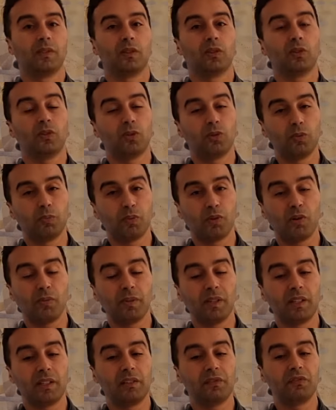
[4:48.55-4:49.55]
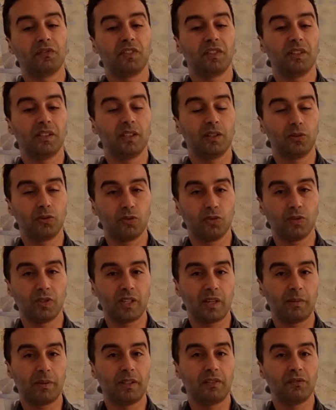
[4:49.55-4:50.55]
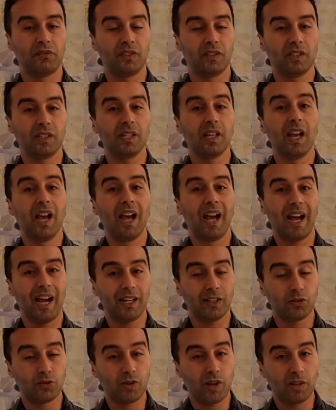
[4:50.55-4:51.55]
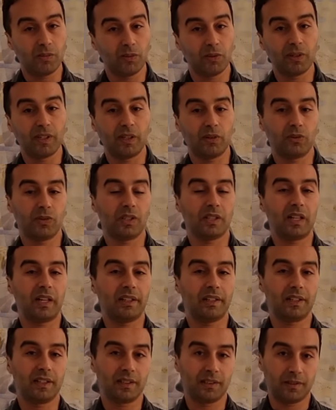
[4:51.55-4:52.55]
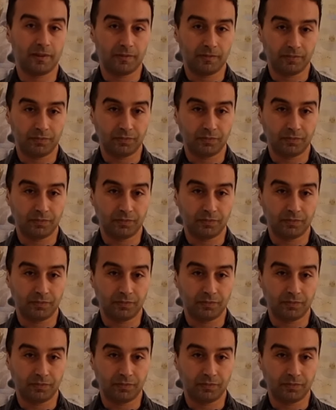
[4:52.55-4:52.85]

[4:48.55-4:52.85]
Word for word: Donc, le premier, il est fini. Le deuxième, il est fini. Actuellement, il y a le stacking.